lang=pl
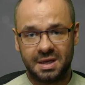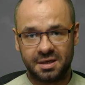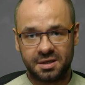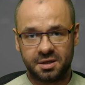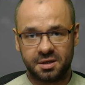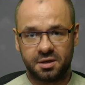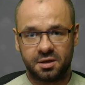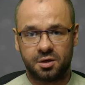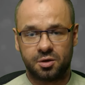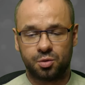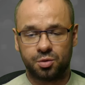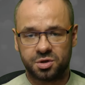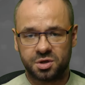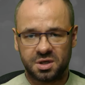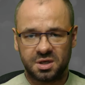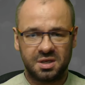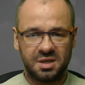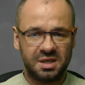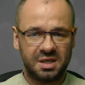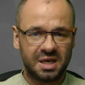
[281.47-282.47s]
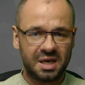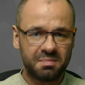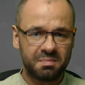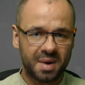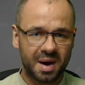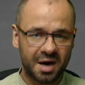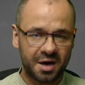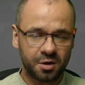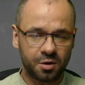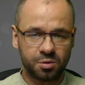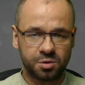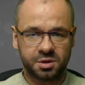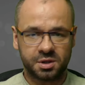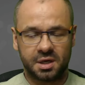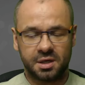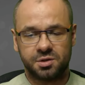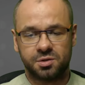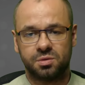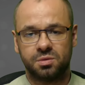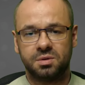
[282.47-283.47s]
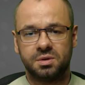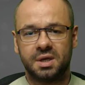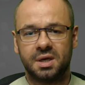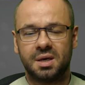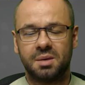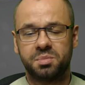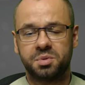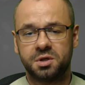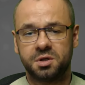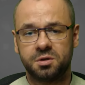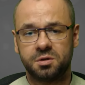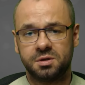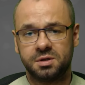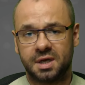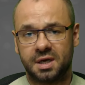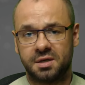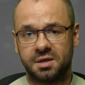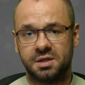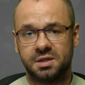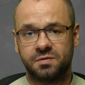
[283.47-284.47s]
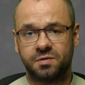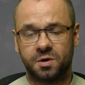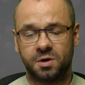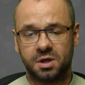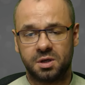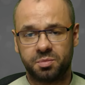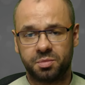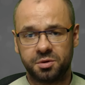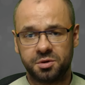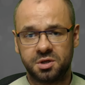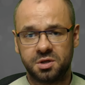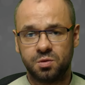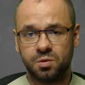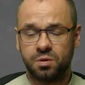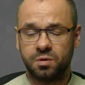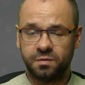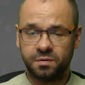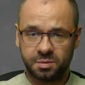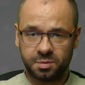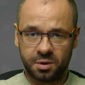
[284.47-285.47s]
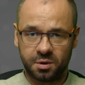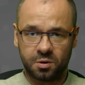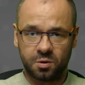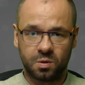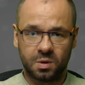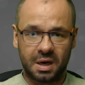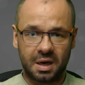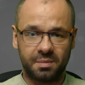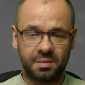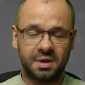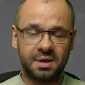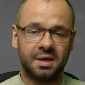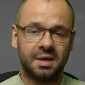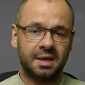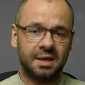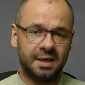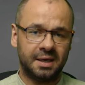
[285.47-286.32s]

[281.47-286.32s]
dla tych, którzy nie mają czasu na przyrządzanie swoich posiłków z brokułami.